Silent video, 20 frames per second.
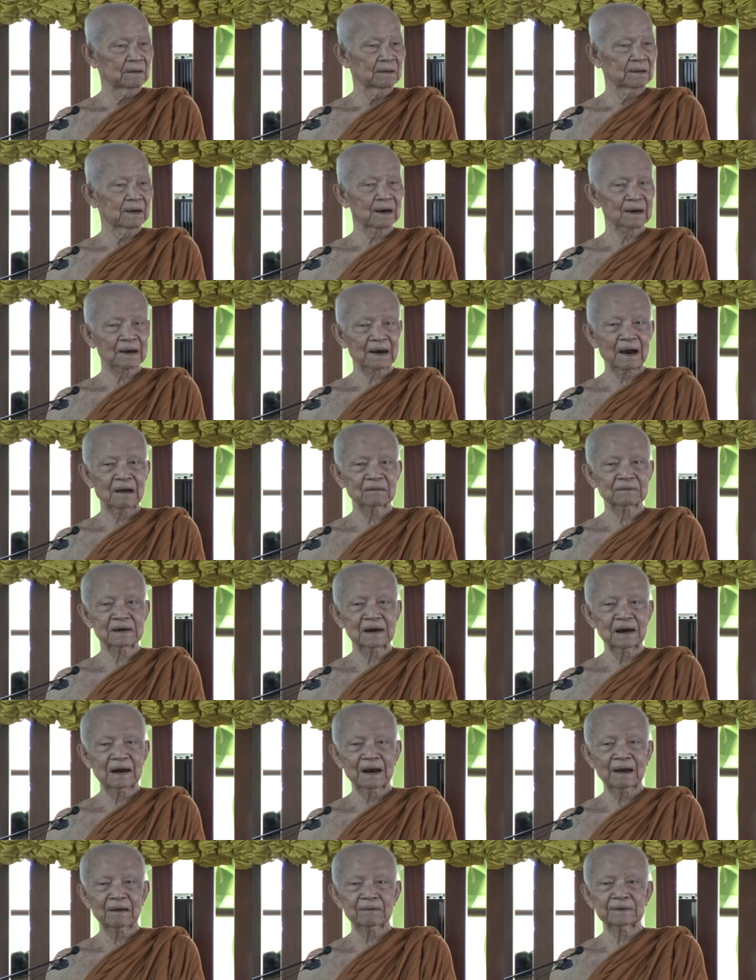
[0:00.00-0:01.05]
ราคาที่
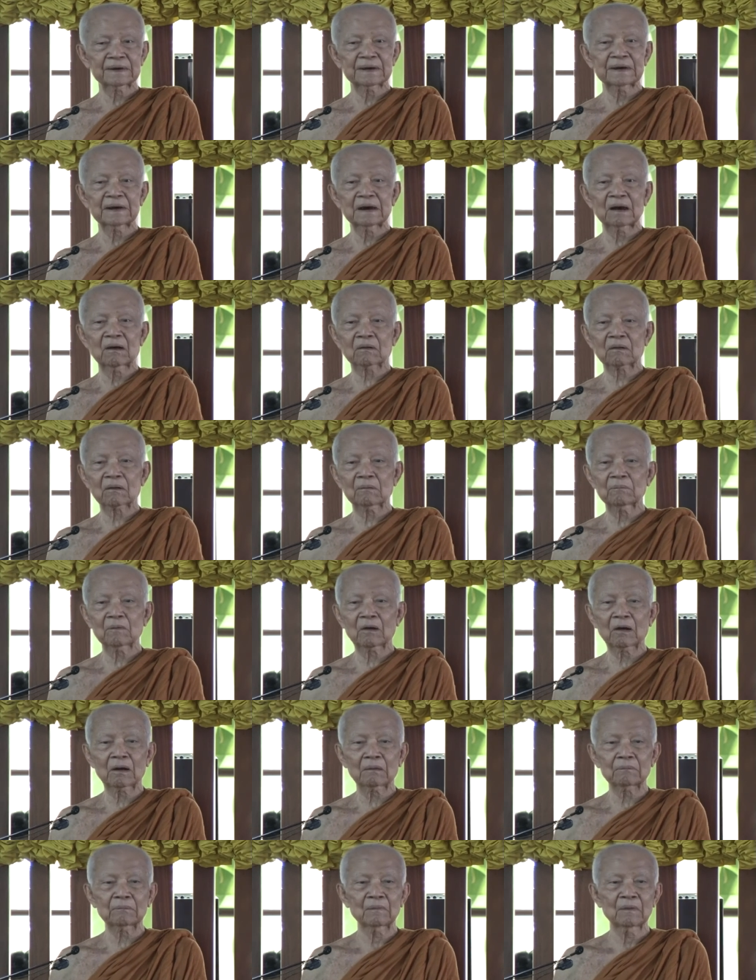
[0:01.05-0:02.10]
แล้วนี่เราก็ม
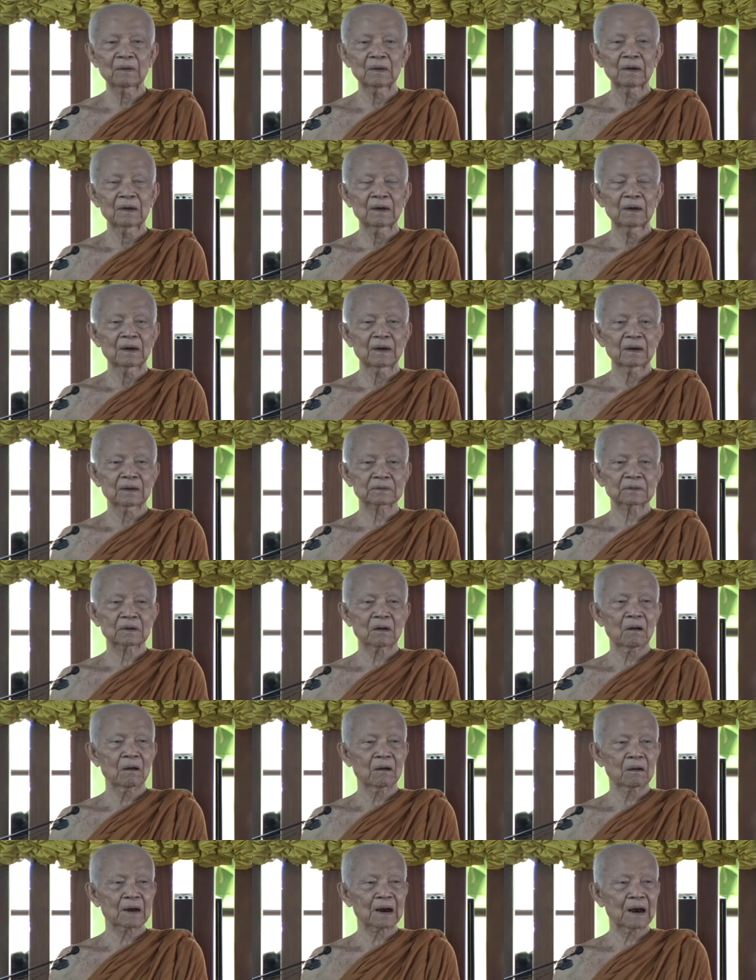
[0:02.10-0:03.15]
อบท
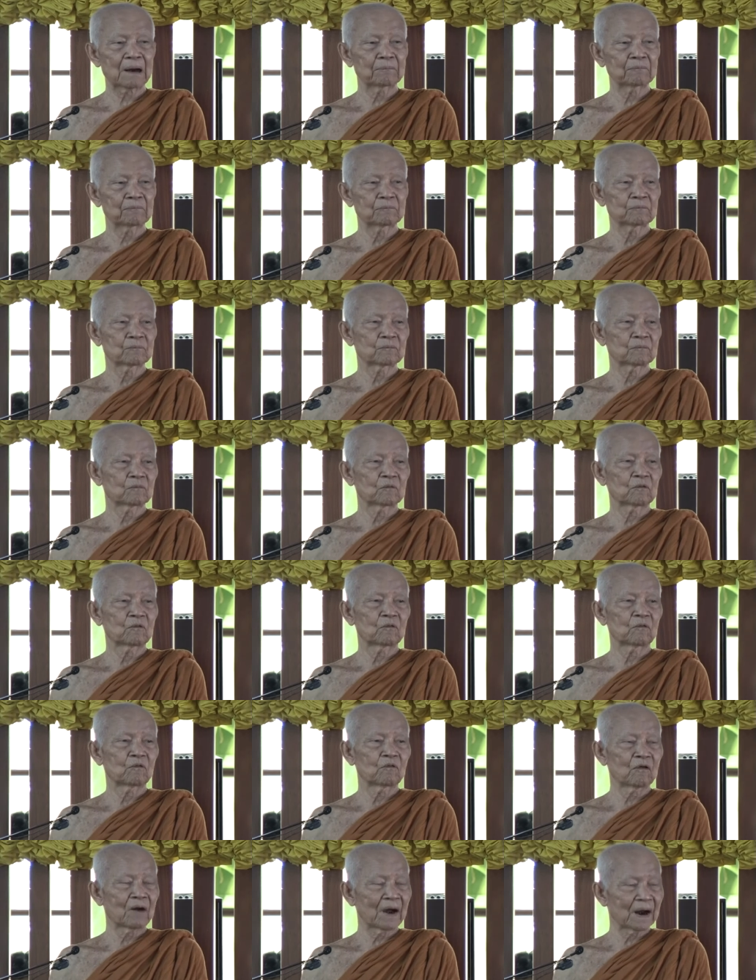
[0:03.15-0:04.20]
อง
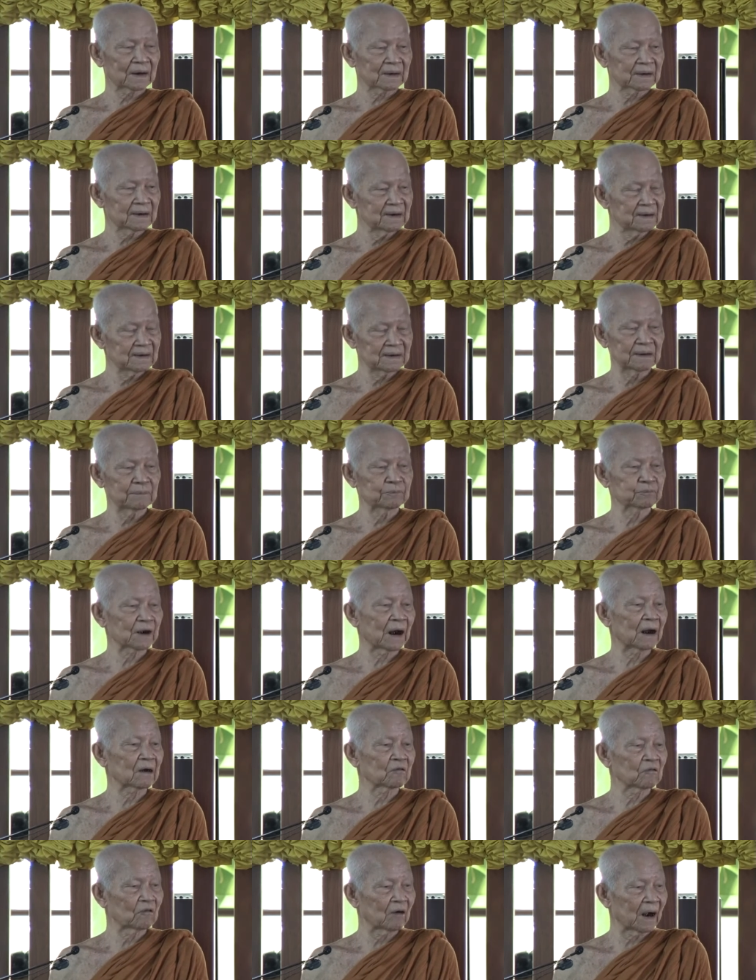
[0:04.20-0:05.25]
คำวันที่สิบ
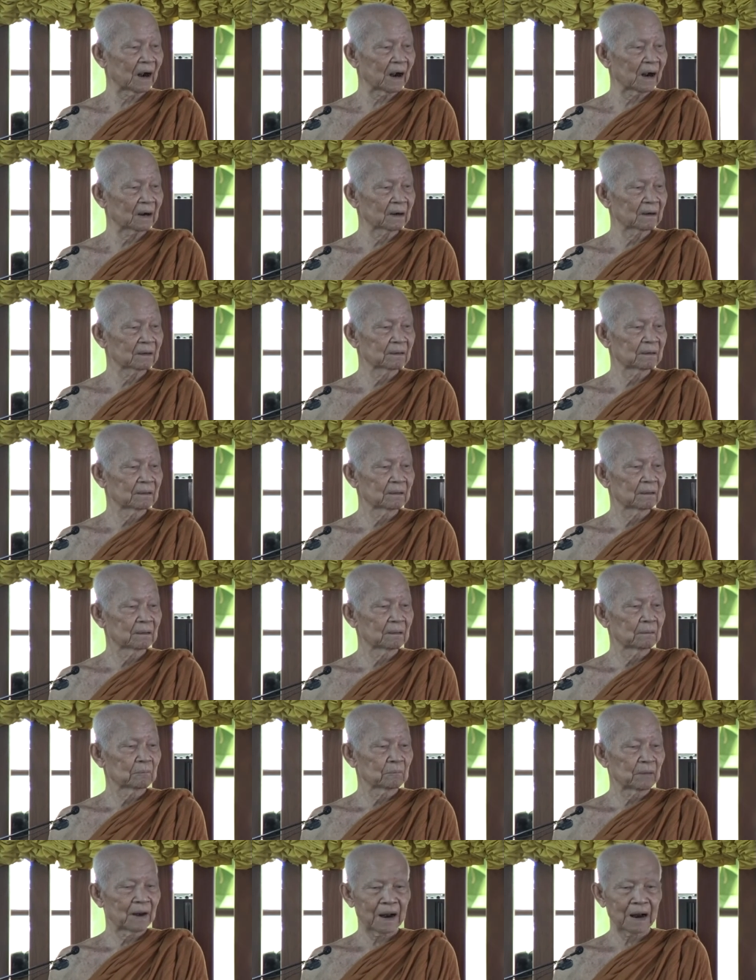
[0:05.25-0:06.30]
ธันวา
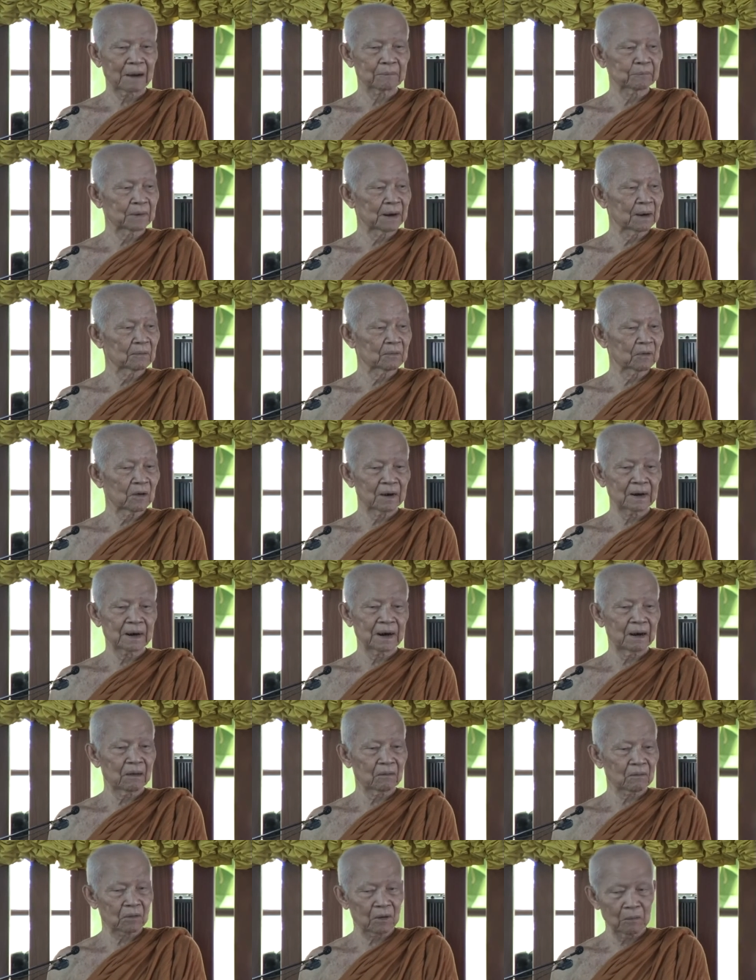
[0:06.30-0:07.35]
ผ่านไปเรียบร้อย
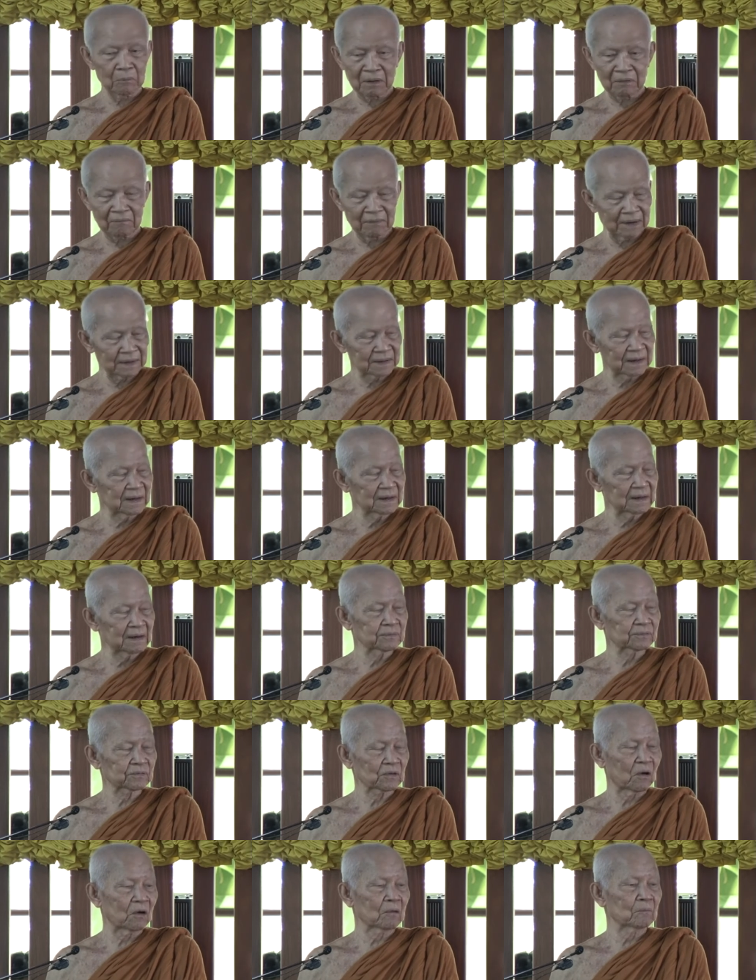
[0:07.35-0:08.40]
แล้วก็มาวันที่อ
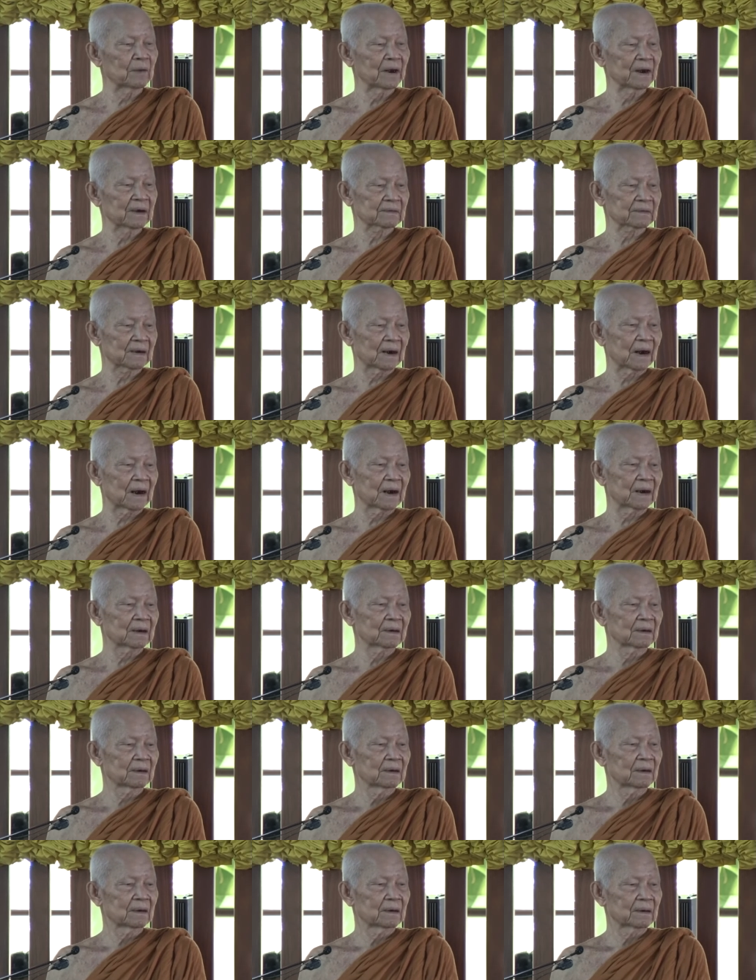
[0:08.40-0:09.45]
2เมษา
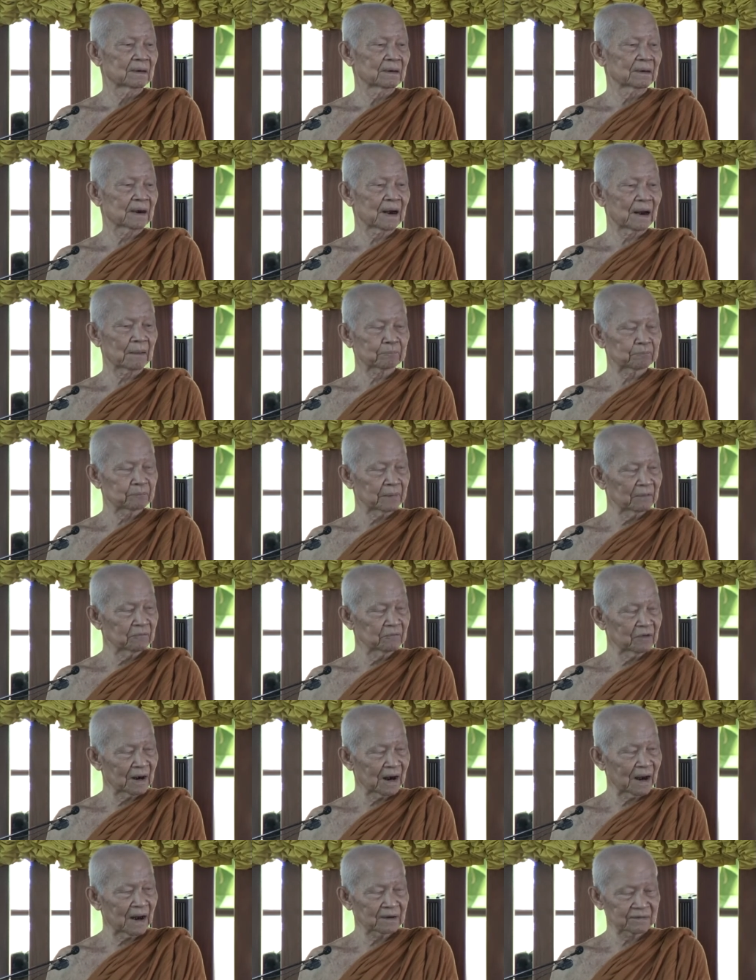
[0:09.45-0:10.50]
นับเป็นเว
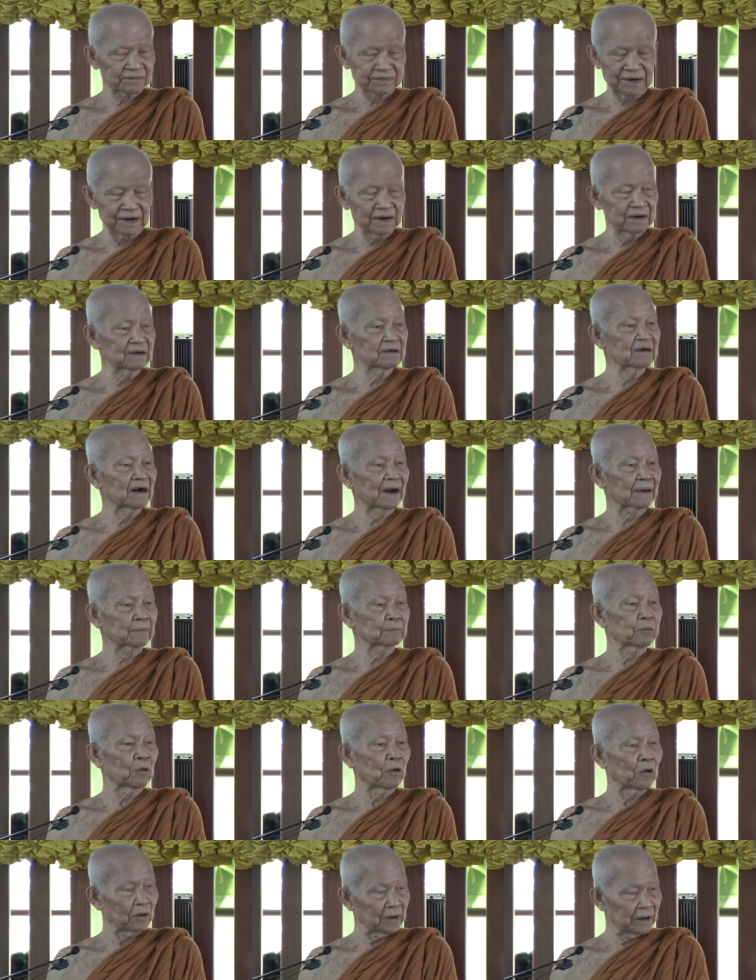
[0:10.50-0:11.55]
ลาสี่เดือน
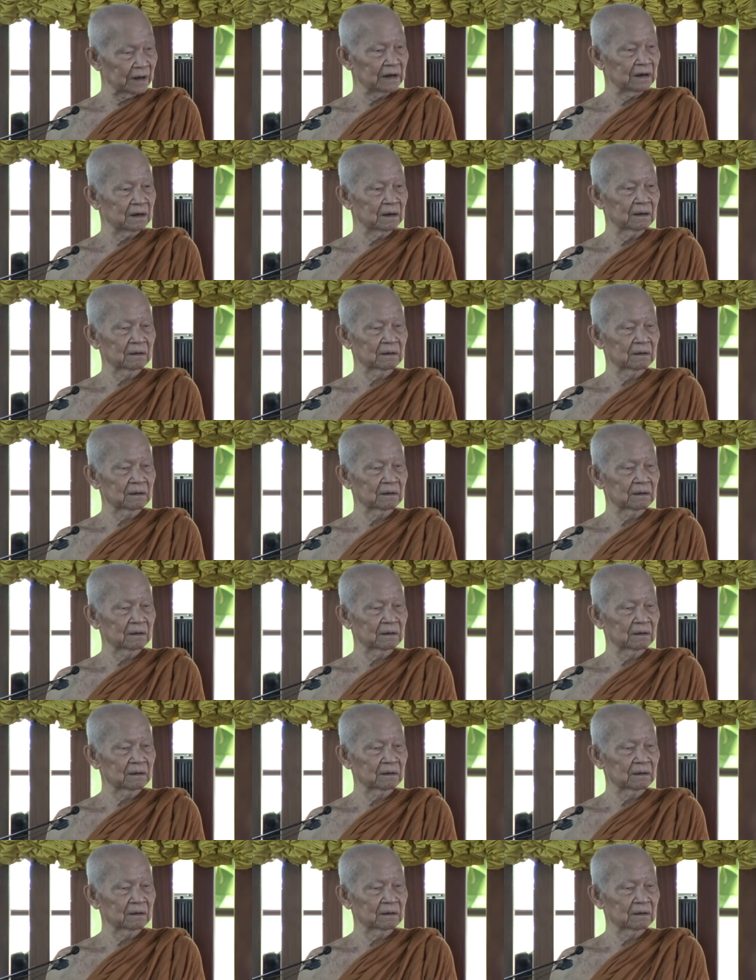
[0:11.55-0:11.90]
พอดี